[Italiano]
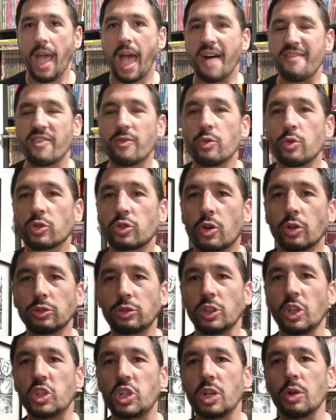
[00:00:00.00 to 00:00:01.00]
avevo uno
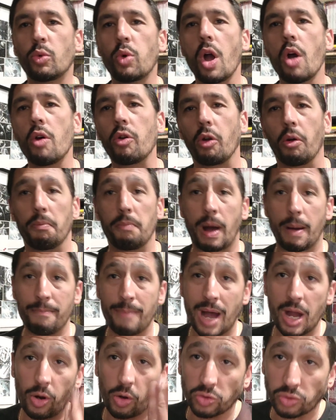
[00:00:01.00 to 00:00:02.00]
sconto di 5 euro, ma
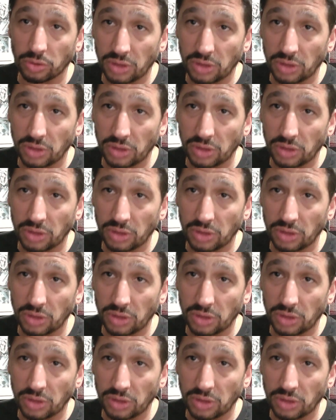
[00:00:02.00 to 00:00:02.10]
manco